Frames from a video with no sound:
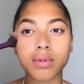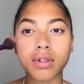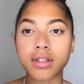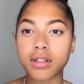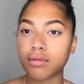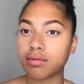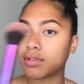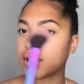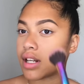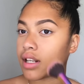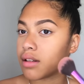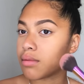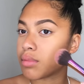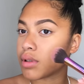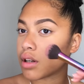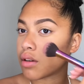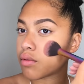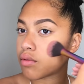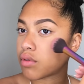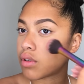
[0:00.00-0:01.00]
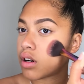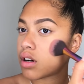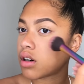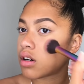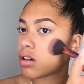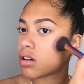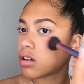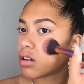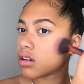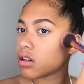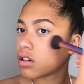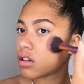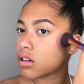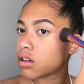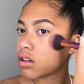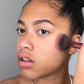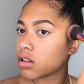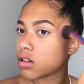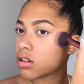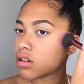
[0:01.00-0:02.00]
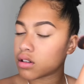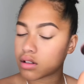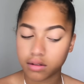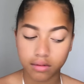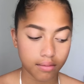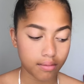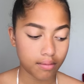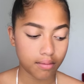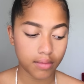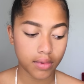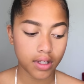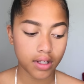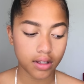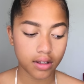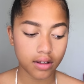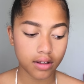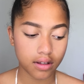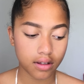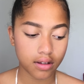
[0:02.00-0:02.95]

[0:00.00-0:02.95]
si vous allez bien voir mais